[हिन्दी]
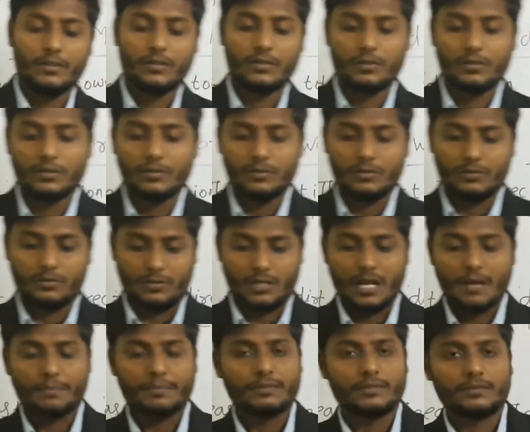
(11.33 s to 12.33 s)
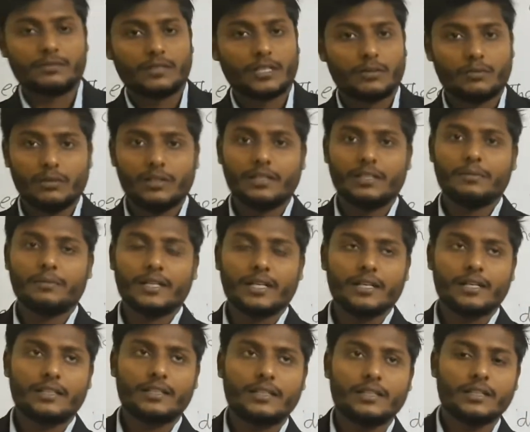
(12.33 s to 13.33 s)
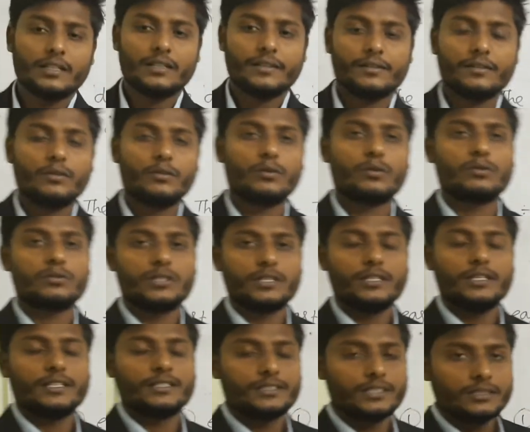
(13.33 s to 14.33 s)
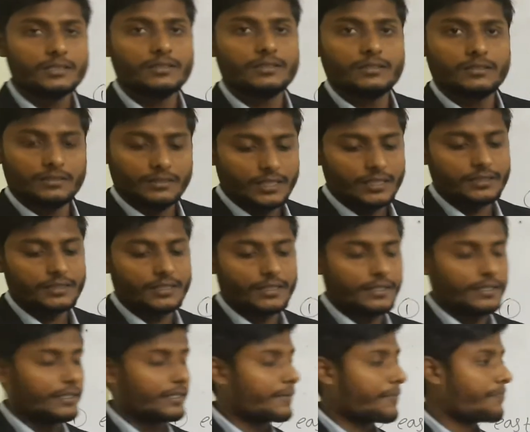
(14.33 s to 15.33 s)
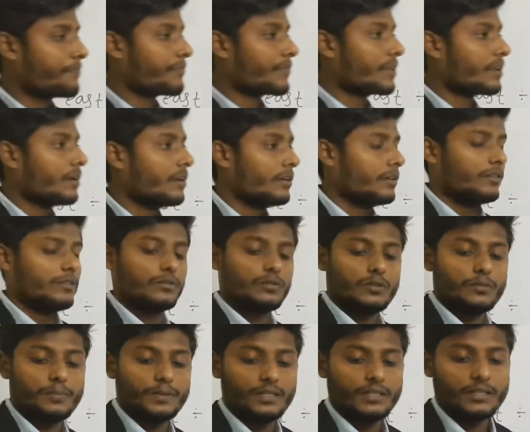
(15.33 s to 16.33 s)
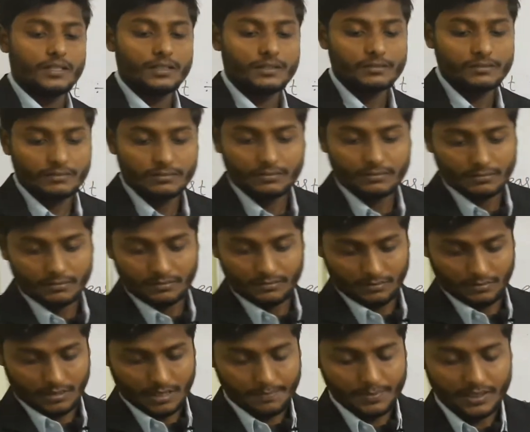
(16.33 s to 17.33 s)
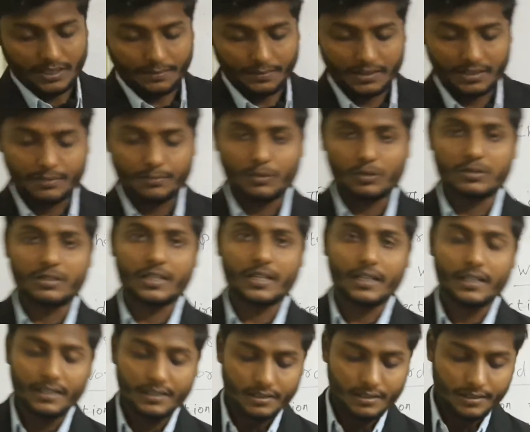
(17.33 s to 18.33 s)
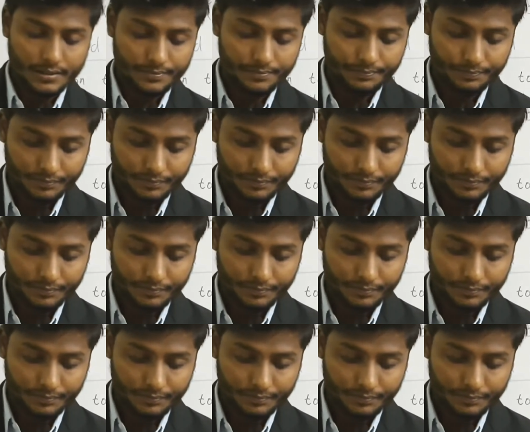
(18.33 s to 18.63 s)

तो आप रेगुलरिटी बनाए रखिएगा और रोज़ाना लेक्चर्स देखते रहिएगा तो अपन ने अपनी सबके सब बुक्स निकाल लीजिए